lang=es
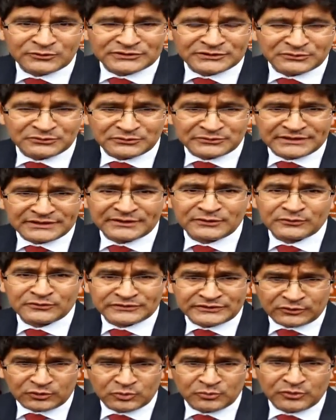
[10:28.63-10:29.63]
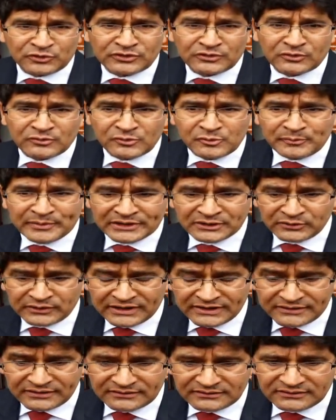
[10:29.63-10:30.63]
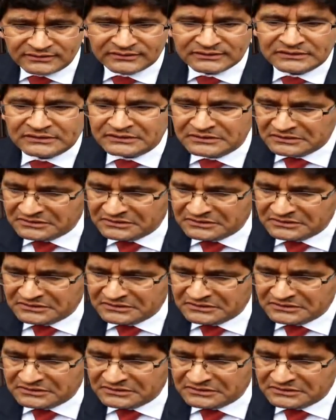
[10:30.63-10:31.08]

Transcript: al Consejo Universitario que se incorpore como parte de la adenda.